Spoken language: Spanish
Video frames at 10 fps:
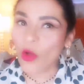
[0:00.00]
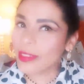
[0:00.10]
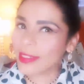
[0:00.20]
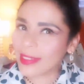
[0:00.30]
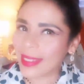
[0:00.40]

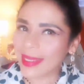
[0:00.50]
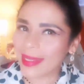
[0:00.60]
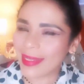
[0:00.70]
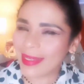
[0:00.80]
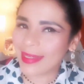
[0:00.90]
Hoy
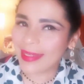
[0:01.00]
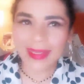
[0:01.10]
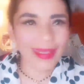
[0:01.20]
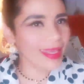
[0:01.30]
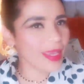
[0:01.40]
sí
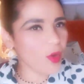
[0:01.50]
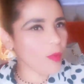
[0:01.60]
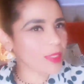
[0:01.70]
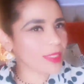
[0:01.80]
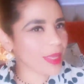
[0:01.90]

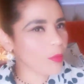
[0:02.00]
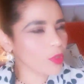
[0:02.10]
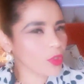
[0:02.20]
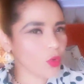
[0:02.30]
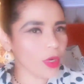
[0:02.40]

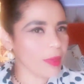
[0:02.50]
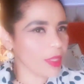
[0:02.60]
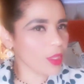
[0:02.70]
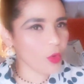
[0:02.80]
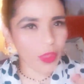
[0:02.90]
comenzamos con el
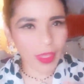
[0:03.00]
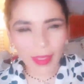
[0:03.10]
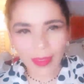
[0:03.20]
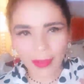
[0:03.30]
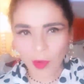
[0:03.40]
video
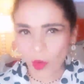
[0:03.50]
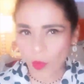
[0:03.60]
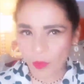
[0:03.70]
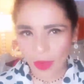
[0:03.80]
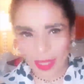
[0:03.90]
de
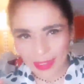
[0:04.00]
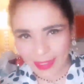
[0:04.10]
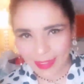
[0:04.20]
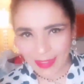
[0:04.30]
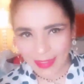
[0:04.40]
compras.
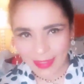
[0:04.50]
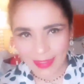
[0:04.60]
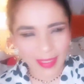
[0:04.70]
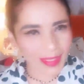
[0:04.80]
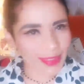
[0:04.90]

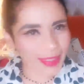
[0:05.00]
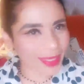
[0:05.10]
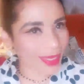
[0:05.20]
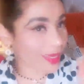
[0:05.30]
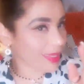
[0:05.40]
Así
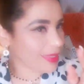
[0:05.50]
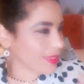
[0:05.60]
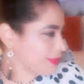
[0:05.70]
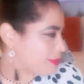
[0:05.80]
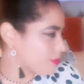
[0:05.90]
de que
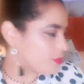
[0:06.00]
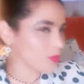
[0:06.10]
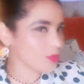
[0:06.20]
quédese.